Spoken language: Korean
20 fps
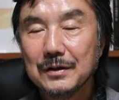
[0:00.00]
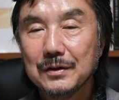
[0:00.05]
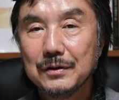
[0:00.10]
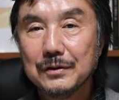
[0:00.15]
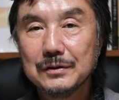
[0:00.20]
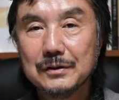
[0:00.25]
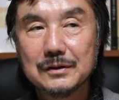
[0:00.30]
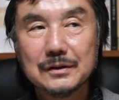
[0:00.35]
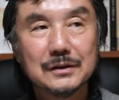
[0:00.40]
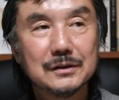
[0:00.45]

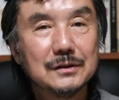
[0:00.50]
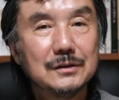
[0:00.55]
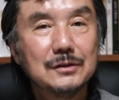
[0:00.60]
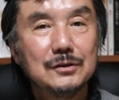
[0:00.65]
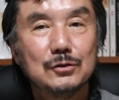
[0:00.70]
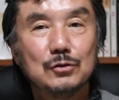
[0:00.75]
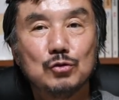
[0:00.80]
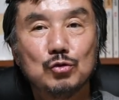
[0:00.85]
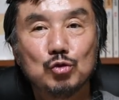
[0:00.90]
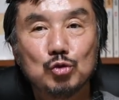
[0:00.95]
오늘은
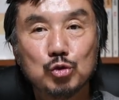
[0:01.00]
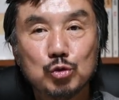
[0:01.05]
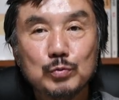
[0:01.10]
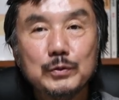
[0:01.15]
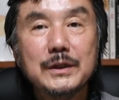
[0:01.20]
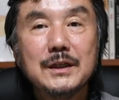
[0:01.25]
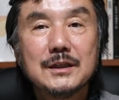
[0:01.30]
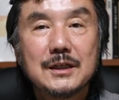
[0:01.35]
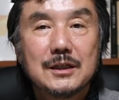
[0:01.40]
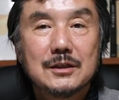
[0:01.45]
두
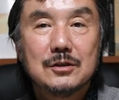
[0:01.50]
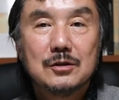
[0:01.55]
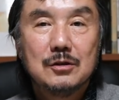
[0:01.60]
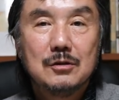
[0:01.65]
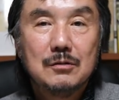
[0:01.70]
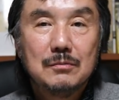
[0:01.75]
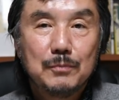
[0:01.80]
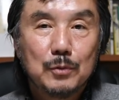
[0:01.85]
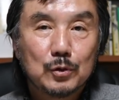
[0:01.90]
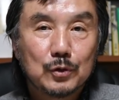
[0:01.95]
분의
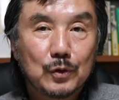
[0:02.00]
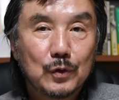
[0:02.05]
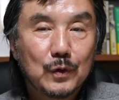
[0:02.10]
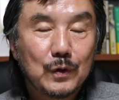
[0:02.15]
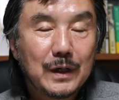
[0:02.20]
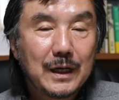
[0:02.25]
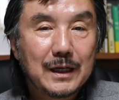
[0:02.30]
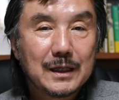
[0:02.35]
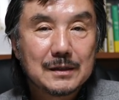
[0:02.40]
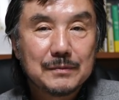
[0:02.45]
사진을
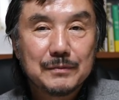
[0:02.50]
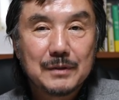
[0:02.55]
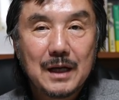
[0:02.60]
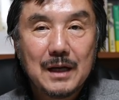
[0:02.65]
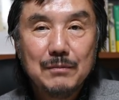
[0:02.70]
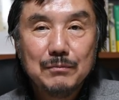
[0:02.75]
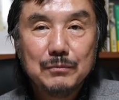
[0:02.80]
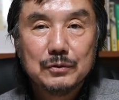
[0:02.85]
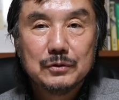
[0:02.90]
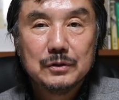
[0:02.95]
보도록 하겠습니다.
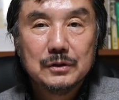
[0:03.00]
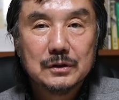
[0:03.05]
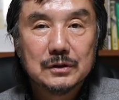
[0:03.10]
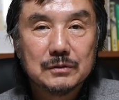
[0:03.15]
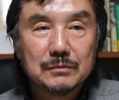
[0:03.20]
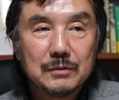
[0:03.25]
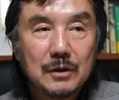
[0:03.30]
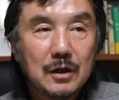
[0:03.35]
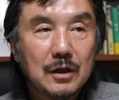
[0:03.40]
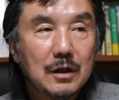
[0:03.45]
한
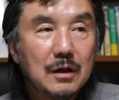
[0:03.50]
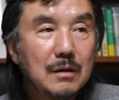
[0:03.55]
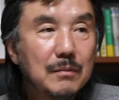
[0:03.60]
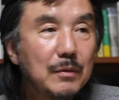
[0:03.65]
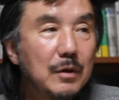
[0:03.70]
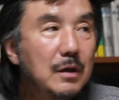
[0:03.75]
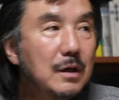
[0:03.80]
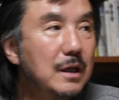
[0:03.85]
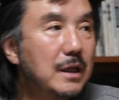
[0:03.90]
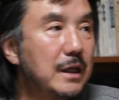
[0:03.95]
분은 뼈
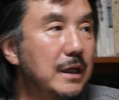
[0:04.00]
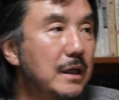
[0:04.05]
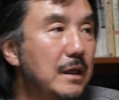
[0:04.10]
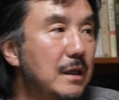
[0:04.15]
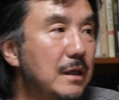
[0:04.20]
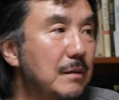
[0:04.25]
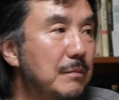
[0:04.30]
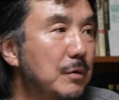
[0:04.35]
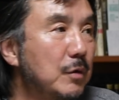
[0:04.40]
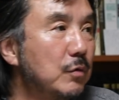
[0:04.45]
멀리
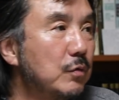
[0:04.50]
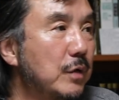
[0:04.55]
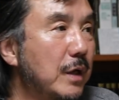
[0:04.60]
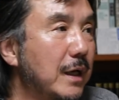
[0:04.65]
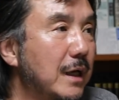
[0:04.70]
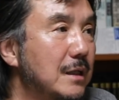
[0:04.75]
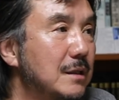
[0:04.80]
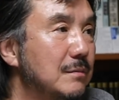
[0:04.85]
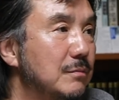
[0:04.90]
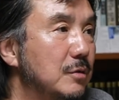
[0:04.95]
미국에
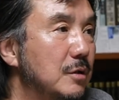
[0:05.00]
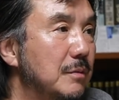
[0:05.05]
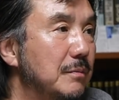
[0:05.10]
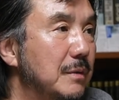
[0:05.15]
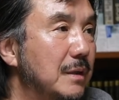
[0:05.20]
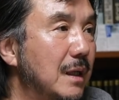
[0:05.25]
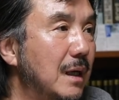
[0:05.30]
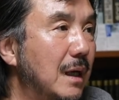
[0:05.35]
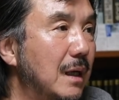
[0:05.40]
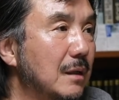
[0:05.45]
계신
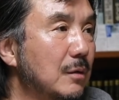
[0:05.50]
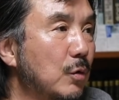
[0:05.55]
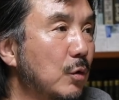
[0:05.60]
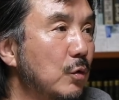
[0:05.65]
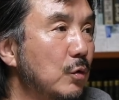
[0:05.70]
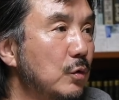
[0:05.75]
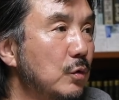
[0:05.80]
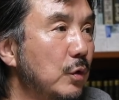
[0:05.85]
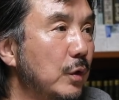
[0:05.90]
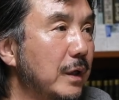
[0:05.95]
분입니다.
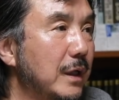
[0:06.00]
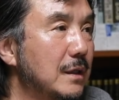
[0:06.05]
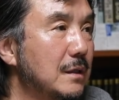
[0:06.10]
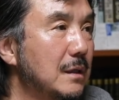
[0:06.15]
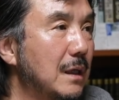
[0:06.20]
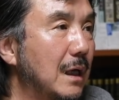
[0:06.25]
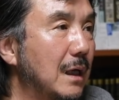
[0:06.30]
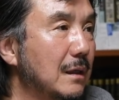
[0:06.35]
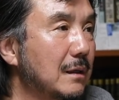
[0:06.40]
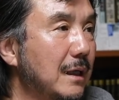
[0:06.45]

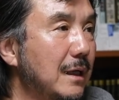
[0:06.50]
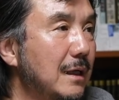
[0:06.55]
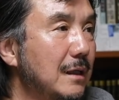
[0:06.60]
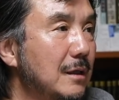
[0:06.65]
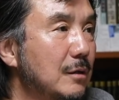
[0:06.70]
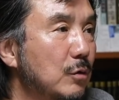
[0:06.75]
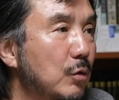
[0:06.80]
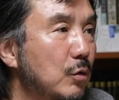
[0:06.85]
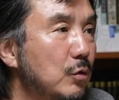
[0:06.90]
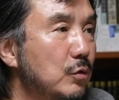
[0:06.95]

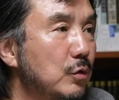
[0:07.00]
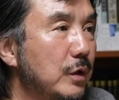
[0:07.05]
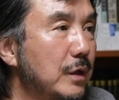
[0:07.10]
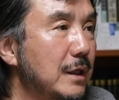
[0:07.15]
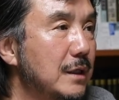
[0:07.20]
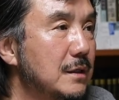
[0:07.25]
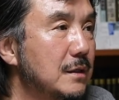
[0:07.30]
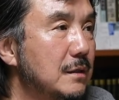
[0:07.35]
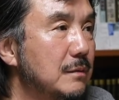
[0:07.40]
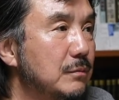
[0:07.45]
캐나다 토론토에
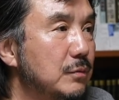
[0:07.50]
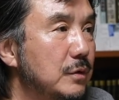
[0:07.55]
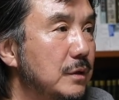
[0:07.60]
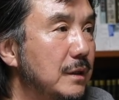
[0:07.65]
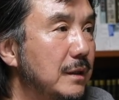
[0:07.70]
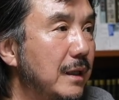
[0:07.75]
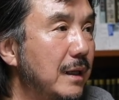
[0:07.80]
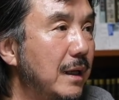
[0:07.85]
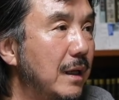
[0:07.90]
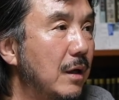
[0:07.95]
계시는
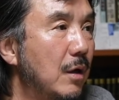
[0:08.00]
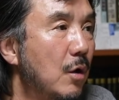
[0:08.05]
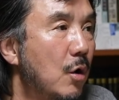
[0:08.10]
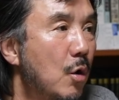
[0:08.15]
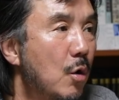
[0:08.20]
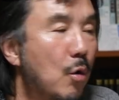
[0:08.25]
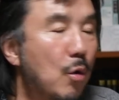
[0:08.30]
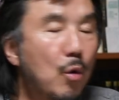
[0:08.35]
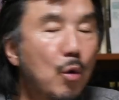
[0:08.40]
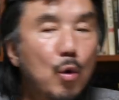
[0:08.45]
분인데
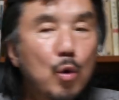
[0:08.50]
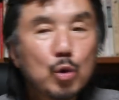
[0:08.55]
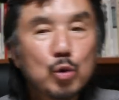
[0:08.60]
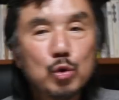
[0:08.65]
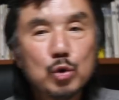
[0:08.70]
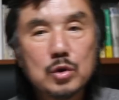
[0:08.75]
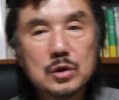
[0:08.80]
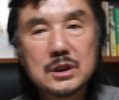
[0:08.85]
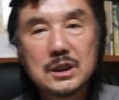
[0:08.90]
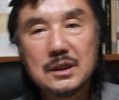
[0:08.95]

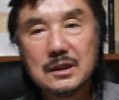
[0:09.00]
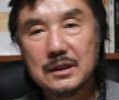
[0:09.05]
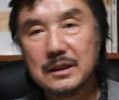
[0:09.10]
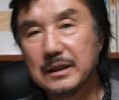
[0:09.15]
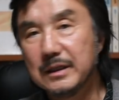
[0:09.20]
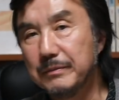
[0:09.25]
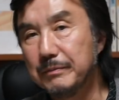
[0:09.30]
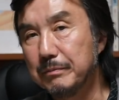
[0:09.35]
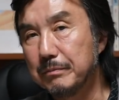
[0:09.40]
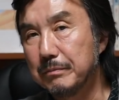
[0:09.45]

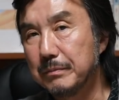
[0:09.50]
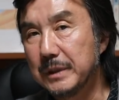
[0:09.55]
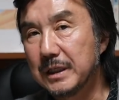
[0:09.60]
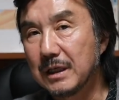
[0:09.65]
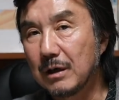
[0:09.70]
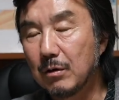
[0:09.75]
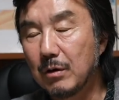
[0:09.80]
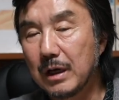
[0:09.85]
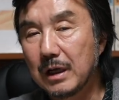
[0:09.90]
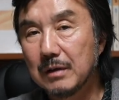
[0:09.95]

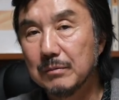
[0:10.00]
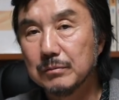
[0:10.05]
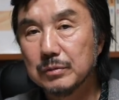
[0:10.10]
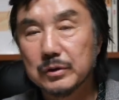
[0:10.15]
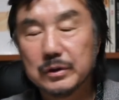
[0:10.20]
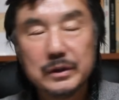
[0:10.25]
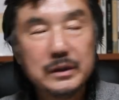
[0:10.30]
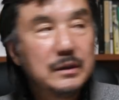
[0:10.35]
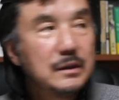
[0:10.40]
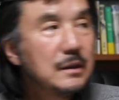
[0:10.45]
오유철님이라고 하는
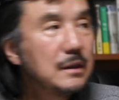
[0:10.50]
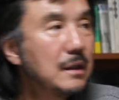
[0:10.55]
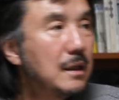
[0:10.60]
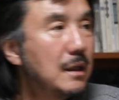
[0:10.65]
분은